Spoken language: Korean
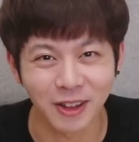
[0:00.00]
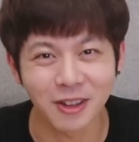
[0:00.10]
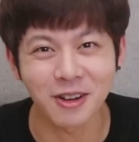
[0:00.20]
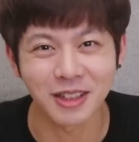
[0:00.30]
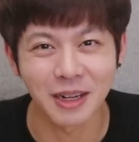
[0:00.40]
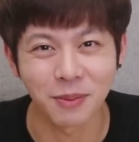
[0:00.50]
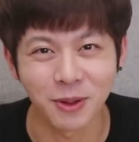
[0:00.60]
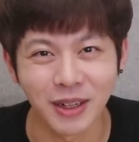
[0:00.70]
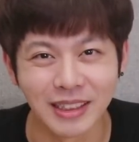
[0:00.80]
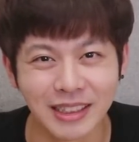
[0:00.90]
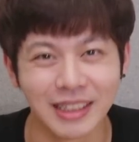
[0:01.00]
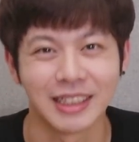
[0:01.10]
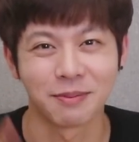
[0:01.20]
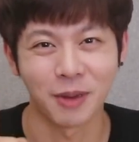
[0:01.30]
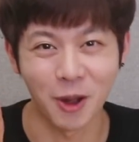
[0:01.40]
어떤 것들이 필요한지
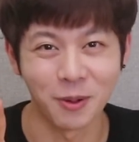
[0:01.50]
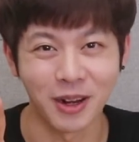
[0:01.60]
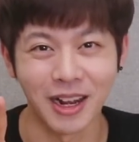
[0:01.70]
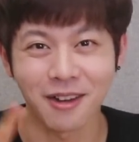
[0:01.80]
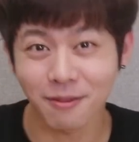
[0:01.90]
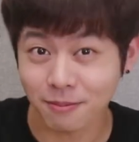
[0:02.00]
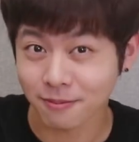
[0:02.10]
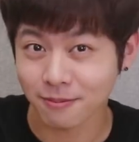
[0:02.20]
배워볼까요?